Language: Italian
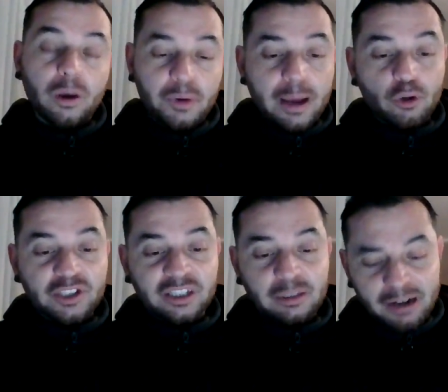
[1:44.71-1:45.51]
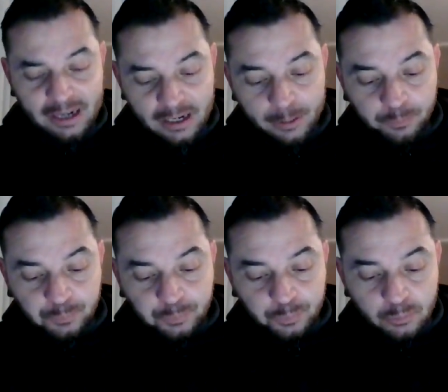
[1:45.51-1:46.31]
Apriamo il settimanale
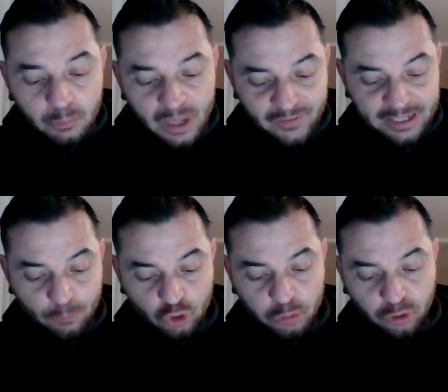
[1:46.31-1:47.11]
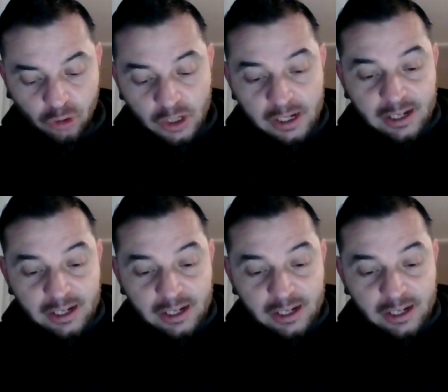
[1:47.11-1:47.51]
e vediamo subito